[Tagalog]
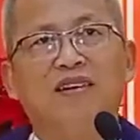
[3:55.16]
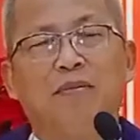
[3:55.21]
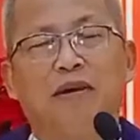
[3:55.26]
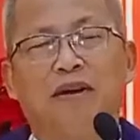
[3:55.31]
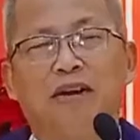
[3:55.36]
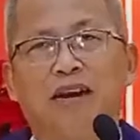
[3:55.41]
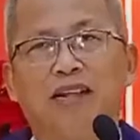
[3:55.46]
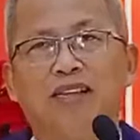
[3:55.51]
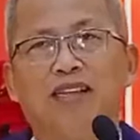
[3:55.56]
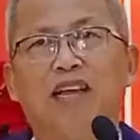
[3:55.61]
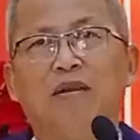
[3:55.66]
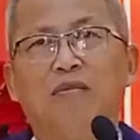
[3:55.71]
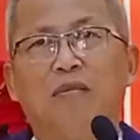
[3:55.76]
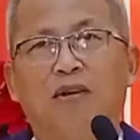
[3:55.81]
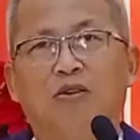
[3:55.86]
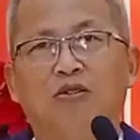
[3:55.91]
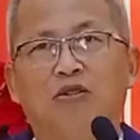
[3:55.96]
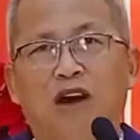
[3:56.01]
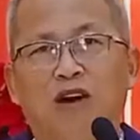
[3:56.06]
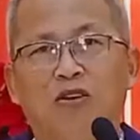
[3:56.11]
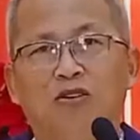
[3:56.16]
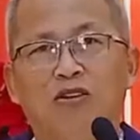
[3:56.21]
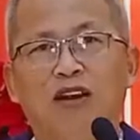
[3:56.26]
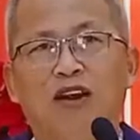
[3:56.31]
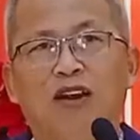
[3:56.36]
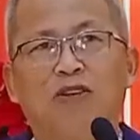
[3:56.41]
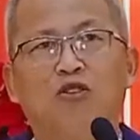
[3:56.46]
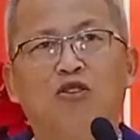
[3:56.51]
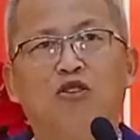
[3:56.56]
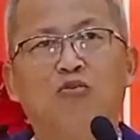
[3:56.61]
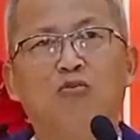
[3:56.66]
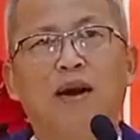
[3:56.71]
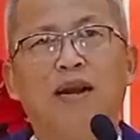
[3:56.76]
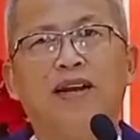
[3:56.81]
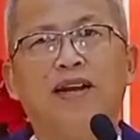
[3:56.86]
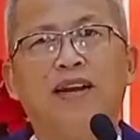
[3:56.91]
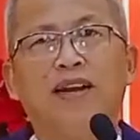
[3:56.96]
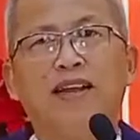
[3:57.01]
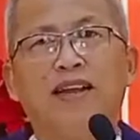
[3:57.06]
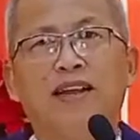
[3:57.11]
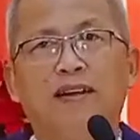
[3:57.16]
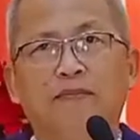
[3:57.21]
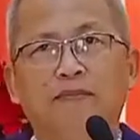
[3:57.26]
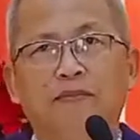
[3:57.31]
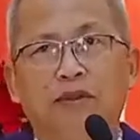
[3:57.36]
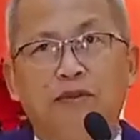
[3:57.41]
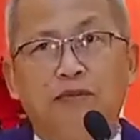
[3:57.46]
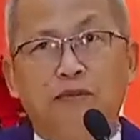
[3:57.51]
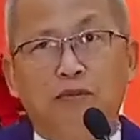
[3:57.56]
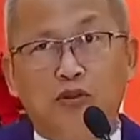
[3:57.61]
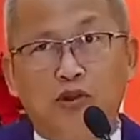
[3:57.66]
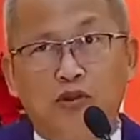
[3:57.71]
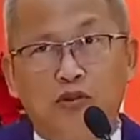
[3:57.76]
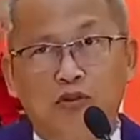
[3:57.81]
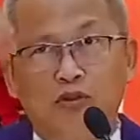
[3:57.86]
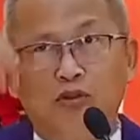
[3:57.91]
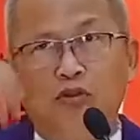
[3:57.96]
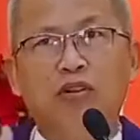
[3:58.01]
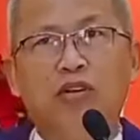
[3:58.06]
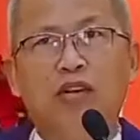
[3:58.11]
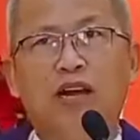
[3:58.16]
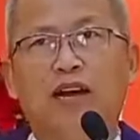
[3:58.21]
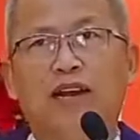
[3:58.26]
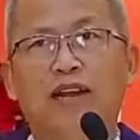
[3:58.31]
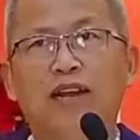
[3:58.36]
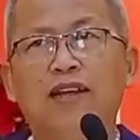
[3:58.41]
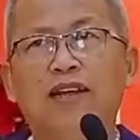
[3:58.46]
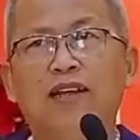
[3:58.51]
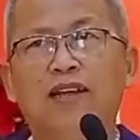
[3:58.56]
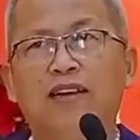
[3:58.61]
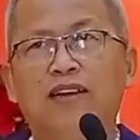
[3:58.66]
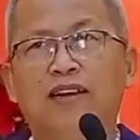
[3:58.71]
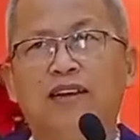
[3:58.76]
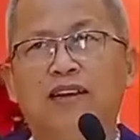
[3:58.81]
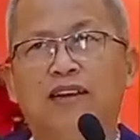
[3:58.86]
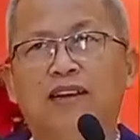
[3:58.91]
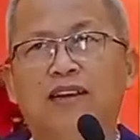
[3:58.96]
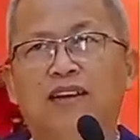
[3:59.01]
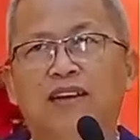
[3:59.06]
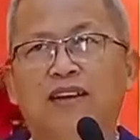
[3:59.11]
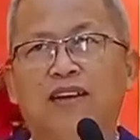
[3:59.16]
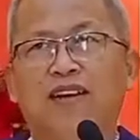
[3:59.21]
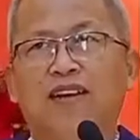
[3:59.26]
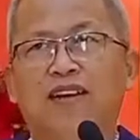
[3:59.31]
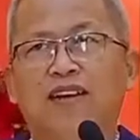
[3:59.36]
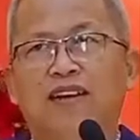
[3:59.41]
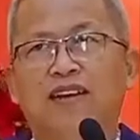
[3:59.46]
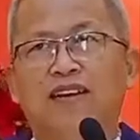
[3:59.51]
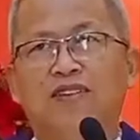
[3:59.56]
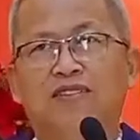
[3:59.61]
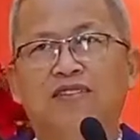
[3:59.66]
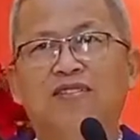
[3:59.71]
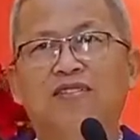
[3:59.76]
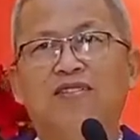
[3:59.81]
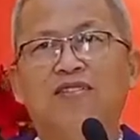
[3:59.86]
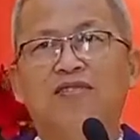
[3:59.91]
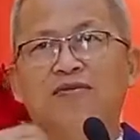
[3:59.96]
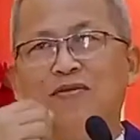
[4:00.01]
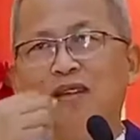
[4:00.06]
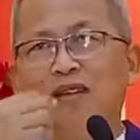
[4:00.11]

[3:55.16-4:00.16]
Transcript: Panalitan, maghuna-huna ako sa madre. Musod na nga rin. Oh.